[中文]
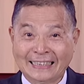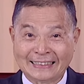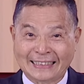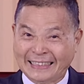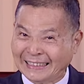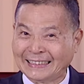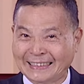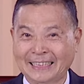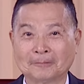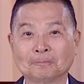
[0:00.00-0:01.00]
提
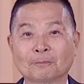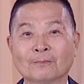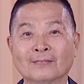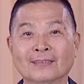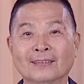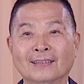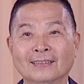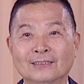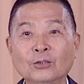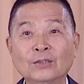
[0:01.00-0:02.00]
醒。
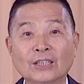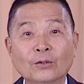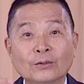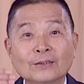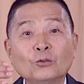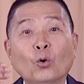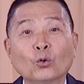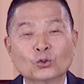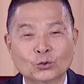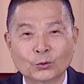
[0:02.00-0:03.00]
就你有入
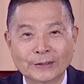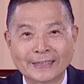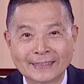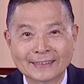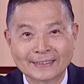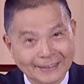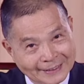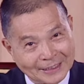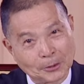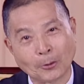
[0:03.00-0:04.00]
属于这一
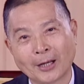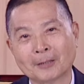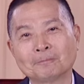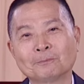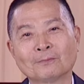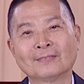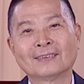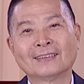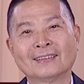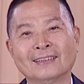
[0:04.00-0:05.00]
句话，
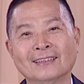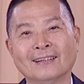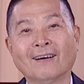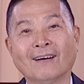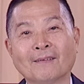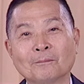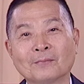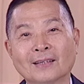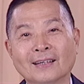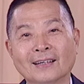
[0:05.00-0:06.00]
啊，
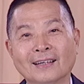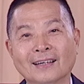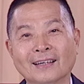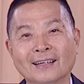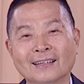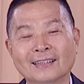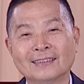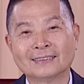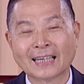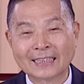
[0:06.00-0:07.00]

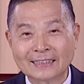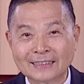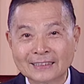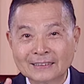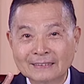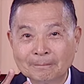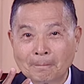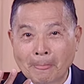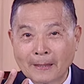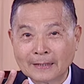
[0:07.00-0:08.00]
将你的
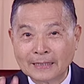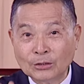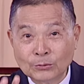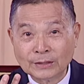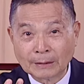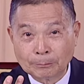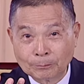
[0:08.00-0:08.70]
灵魂的